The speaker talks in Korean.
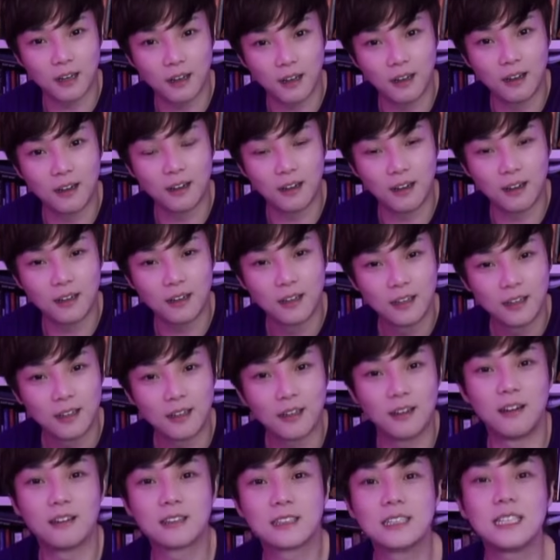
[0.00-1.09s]
어, 어,
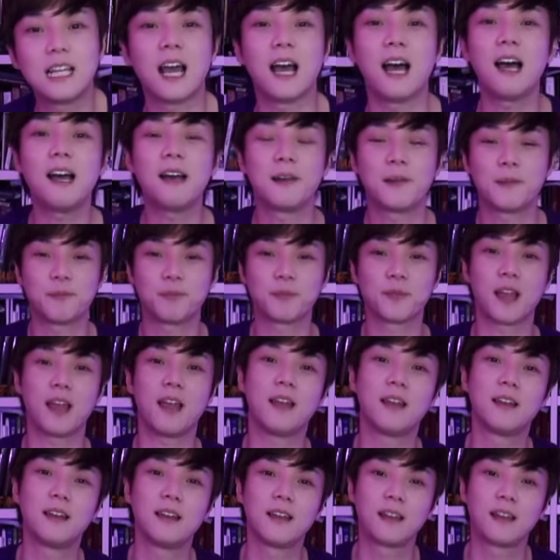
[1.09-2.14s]
어 그냥 네,